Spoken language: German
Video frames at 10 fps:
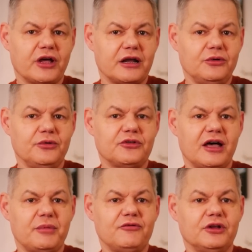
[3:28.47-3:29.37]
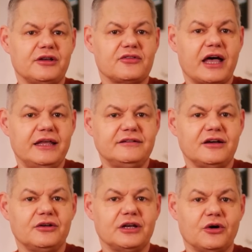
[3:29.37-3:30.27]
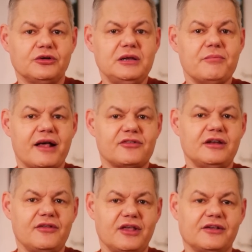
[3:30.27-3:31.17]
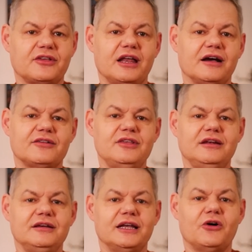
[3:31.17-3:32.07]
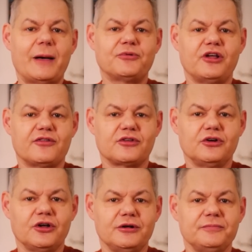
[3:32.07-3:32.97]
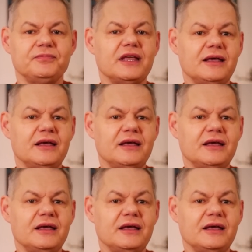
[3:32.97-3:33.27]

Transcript: Analyse aber wird das Alter und auch die Masse der sechs Galaxien genau abschätzen können.